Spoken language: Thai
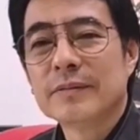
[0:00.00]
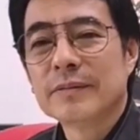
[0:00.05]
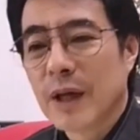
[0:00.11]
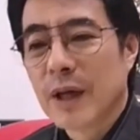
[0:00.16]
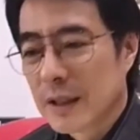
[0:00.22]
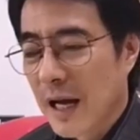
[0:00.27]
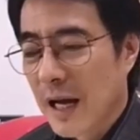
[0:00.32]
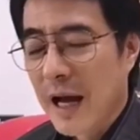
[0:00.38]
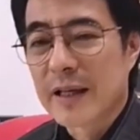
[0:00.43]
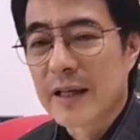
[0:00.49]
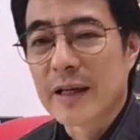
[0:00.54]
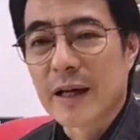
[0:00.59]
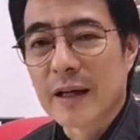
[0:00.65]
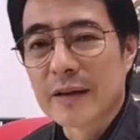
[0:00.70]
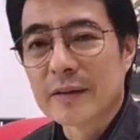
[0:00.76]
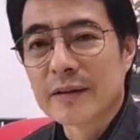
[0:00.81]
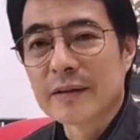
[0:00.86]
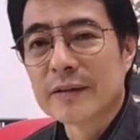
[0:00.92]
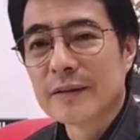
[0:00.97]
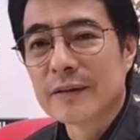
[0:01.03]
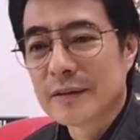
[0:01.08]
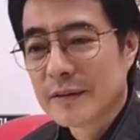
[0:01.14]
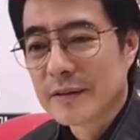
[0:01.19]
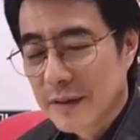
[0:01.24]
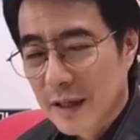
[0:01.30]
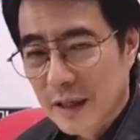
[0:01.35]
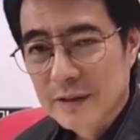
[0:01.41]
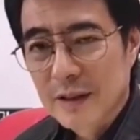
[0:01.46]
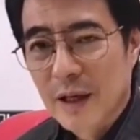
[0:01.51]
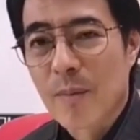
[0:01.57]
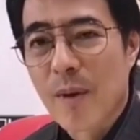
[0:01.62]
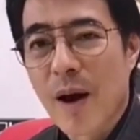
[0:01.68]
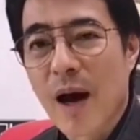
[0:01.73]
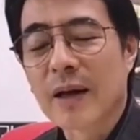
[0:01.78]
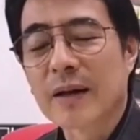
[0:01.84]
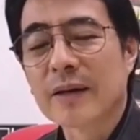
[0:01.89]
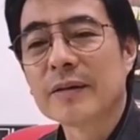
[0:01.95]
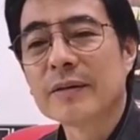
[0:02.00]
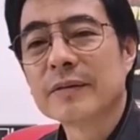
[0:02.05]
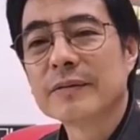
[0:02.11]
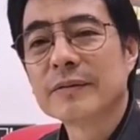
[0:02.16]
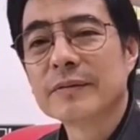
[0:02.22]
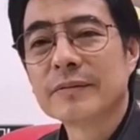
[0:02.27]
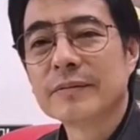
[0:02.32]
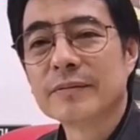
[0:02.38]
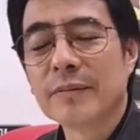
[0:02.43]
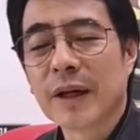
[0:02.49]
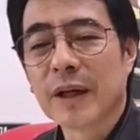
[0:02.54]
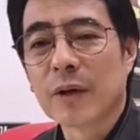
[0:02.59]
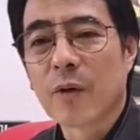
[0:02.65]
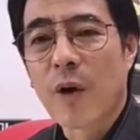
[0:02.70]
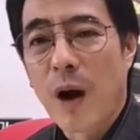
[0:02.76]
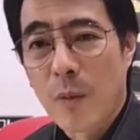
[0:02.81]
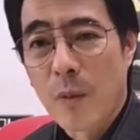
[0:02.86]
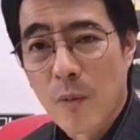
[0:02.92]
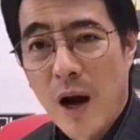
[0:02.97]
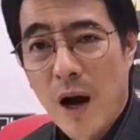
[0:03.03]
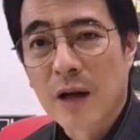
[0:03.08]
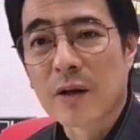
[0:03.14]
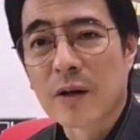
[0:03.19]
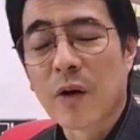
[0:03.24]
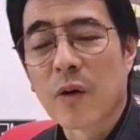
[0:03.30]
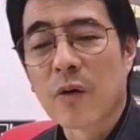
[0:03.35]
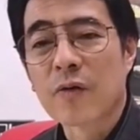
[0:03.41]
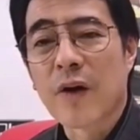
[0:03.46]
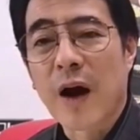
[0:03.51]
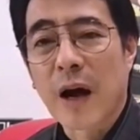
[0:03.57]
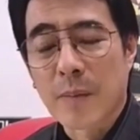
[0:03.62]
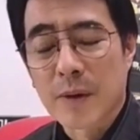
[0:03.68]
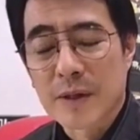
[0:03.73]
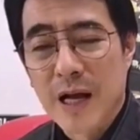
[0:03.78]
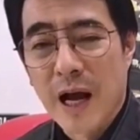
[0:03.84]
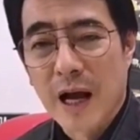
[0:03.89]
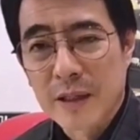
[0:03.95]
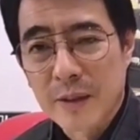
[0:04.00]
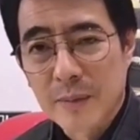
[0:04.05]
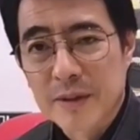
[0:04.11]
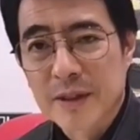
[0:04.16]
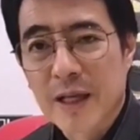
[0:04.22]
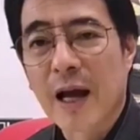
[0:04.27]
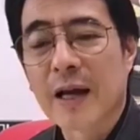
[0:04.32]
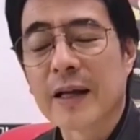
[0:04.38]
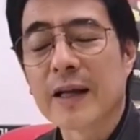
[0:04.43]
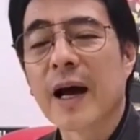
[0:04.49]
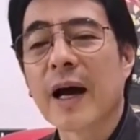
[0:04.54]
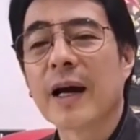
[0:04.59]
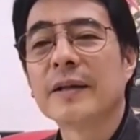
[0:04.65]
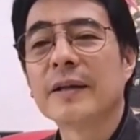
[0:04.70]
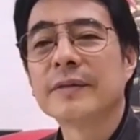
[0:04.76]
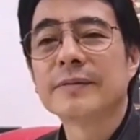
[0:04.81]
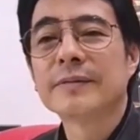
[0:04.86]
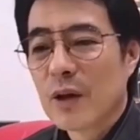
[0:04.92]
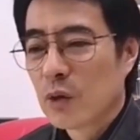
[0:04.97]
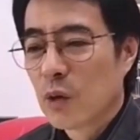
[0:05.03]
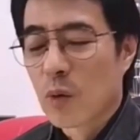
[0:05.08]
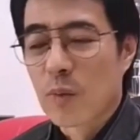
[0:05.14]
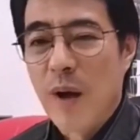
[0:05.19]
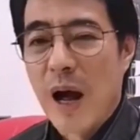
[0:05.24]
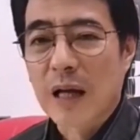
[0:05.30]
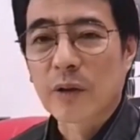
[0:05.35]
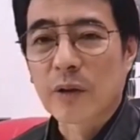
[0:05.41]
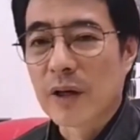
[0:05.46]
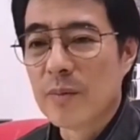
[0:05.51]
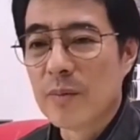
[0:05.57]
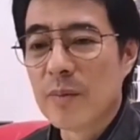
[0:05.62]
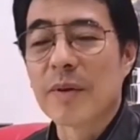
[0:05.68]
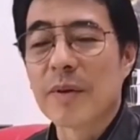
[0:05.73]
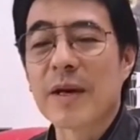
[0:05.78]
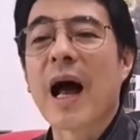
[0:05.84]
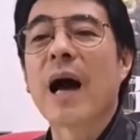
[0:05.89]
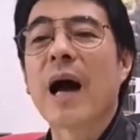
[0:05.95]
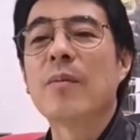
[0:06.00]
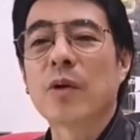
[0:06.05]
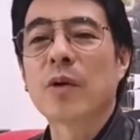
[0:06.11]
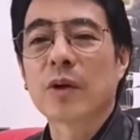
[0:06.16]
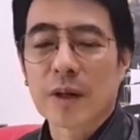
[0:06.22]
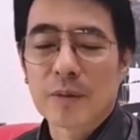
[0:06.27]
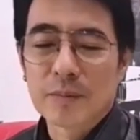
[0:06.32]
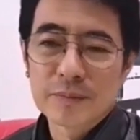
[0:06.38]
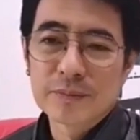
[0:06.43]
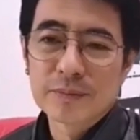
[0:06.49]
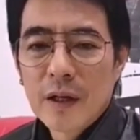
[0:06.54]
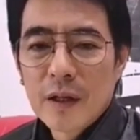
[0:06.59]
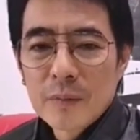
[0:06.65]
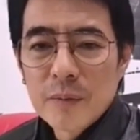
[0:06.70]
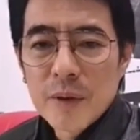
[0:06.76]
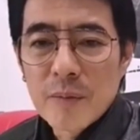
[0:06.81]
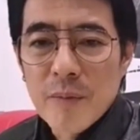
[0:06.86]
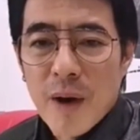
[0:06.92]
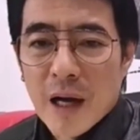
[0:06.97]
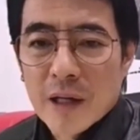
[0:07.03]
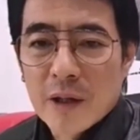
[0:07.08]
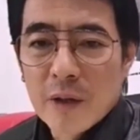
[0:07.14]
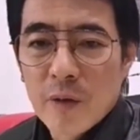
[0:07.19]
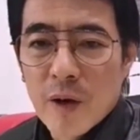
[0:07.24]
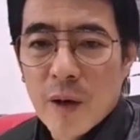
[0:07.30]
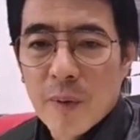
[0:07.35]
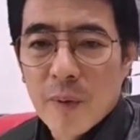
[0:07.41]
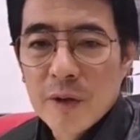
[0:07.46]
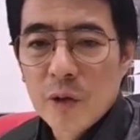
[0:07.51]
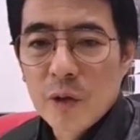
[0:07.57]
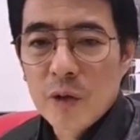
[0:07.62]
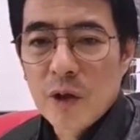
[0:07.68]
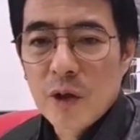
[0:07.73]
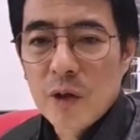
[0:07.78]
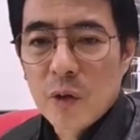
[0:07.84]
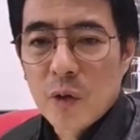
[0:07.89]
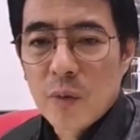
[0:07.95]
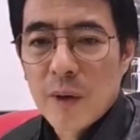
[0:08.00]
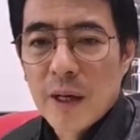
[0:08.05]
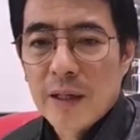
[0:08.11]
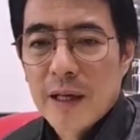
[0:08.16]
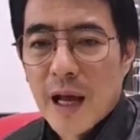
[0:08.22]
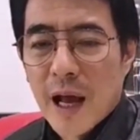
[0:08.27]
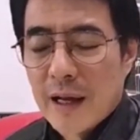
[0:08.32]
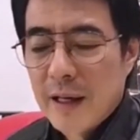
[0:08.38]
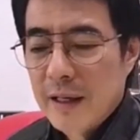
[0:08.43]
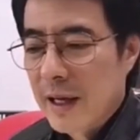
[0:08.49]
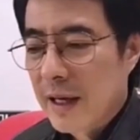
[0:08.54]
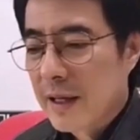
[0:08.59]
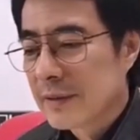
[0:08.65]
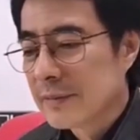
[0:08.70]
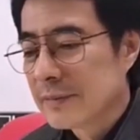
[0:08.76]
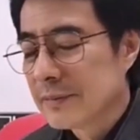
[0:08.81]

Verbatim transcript: เพื่อไทยจะยังสามารถเป็นความหวังของฝั่งประชาธิปไตยได้ทุกพรรคตอนนี้มีปัญหาหมดครับพี่มาคิดว่าประยุทธ์จะอยู่ไปอีกนานแค่ไหน